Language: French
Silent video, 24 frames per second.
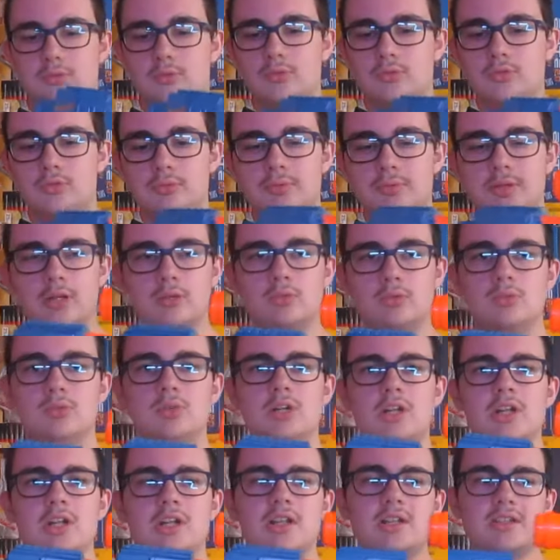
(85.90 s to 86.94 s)
au coup par coup,
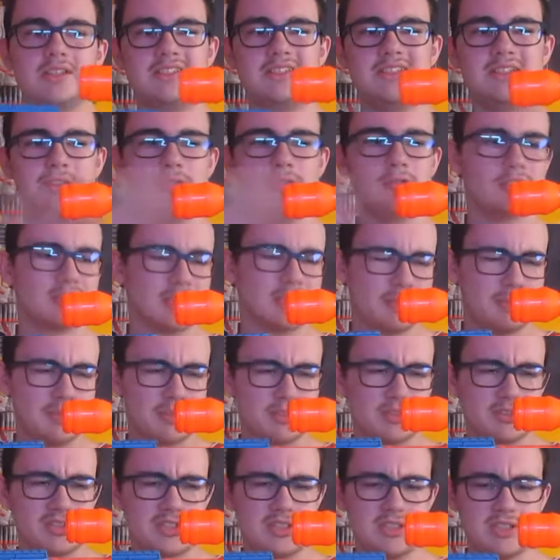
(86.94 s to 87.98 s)
qui est ultra
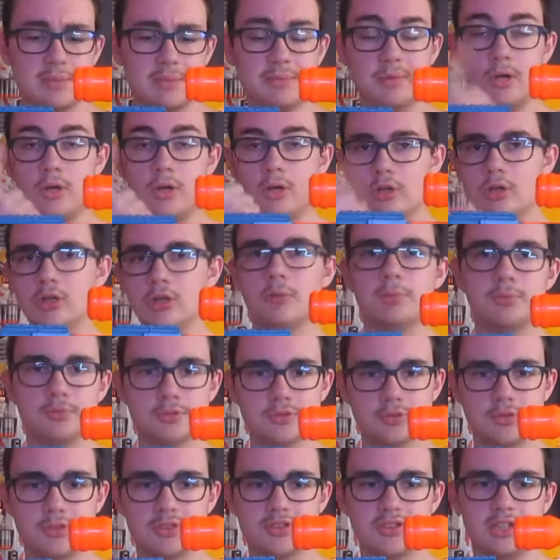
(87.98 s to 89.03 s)
personnalisable, encore plus
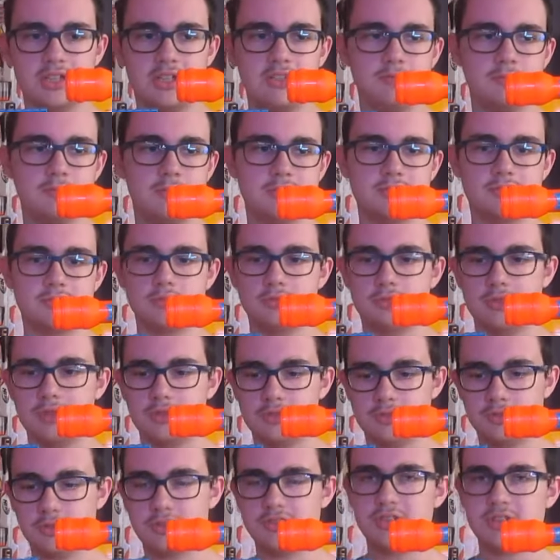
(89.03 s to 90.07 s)
que le Strife, parce que
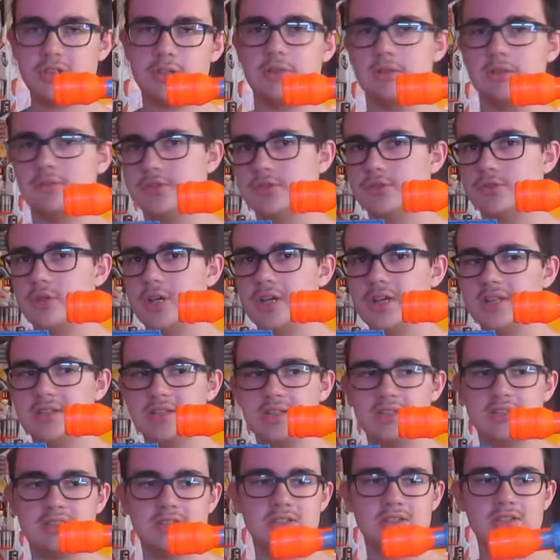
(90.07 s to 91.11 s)
sur le Strife, il y avait deux rails
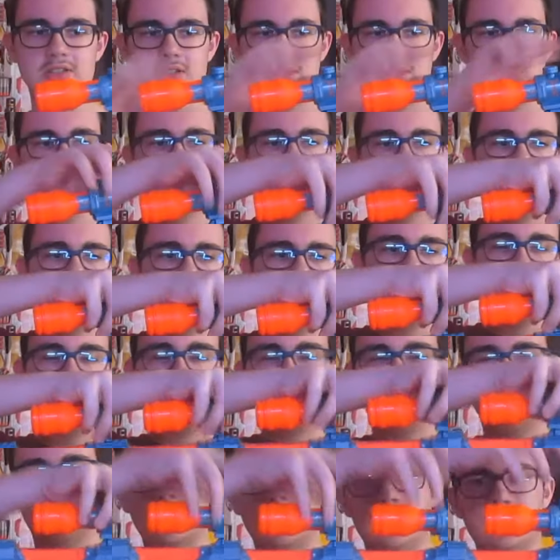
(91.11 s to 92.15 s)
tactiques, alors
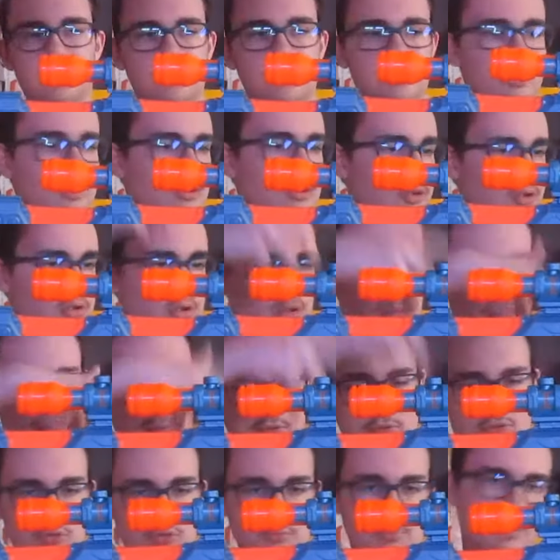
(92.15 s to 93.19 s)
que là, il y en a encore plus.
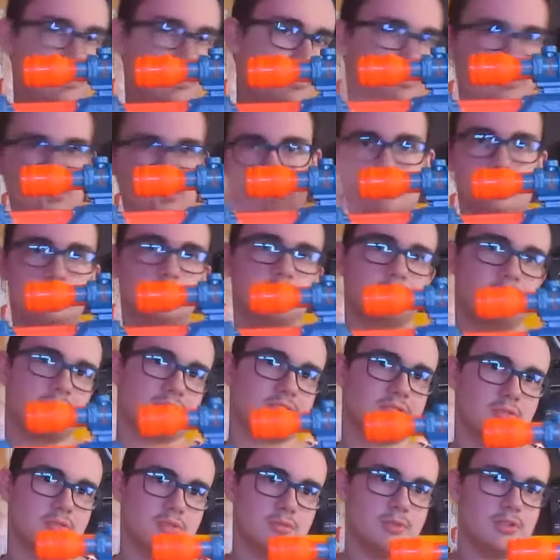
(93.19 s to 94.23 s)
Je vais pas les montrer tout de suite parce
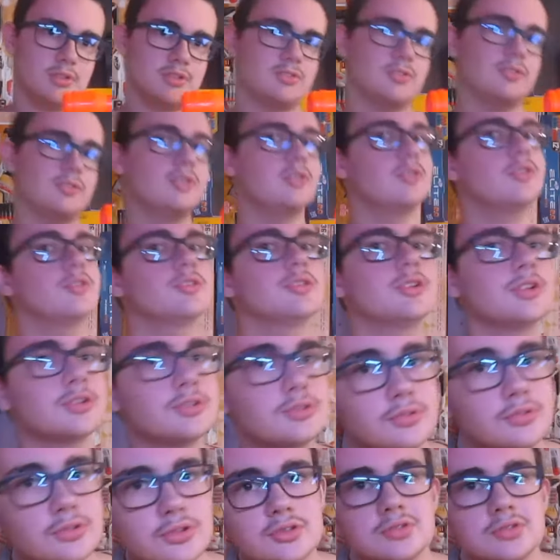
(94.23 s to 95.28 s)
que Vincent on est encore dans
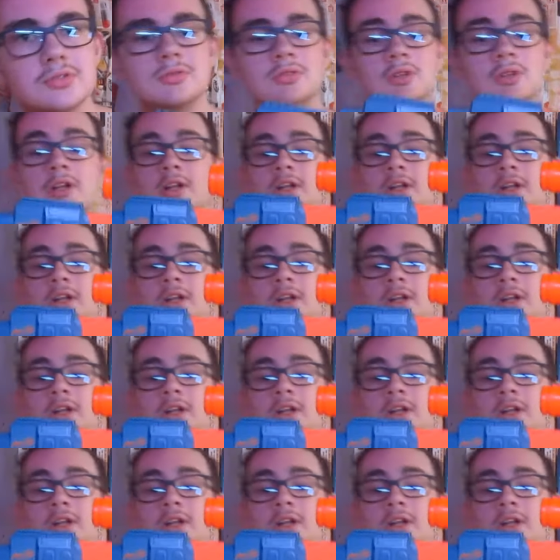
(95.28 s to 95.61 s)
l'introduction.